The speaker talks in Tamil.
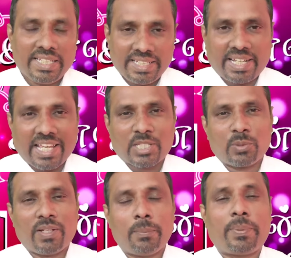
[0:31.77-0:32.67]

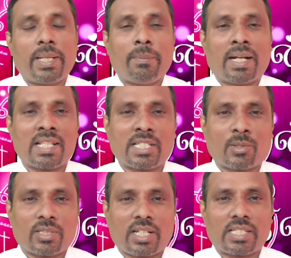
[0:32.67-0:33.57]
இறையேசுவில் பிரியமான
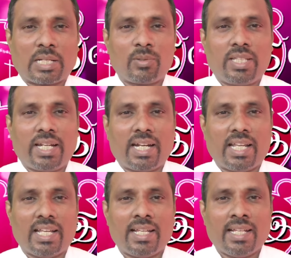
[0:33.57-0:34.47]
சகோதர
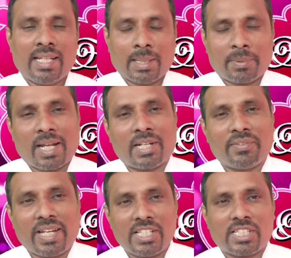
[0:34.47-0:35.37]
சகோதரிகளே நமது
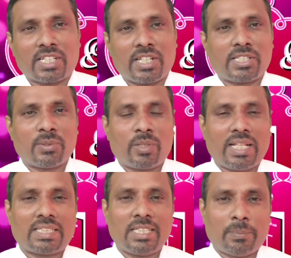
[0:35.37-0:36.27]
ஆண்டவர் இயேசு கிறிஸ்துவனுடைய
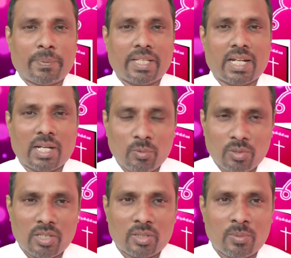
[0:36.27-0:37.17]
திருப்பெயரால்
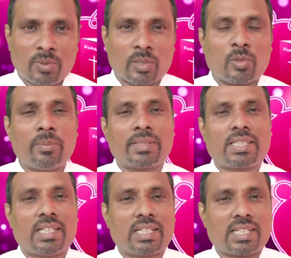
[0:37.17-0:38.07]
உங்களுக்கும் உங்கள்
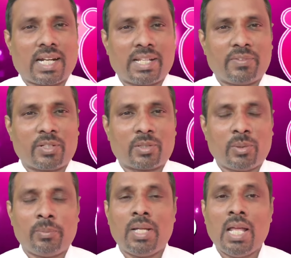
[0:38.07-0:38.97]
குடும்பத்தில் இருக்கிற
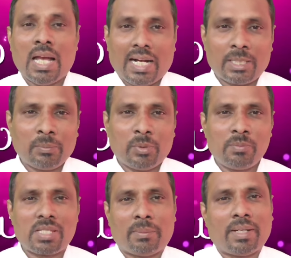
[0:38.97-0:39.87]
அனைவருக்கும் அன்பும்
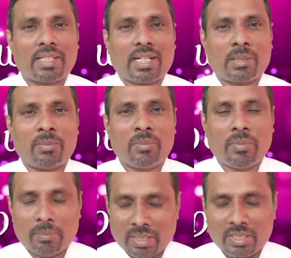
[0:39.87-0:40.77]
சமாதானமும்
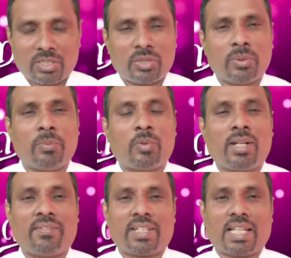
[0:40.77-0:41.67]
மகிழ்ச்சியும்
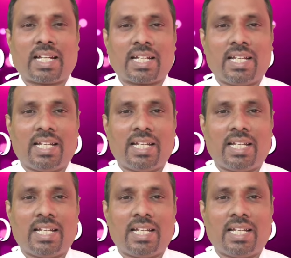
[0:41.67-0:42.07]
உண்டாவதாக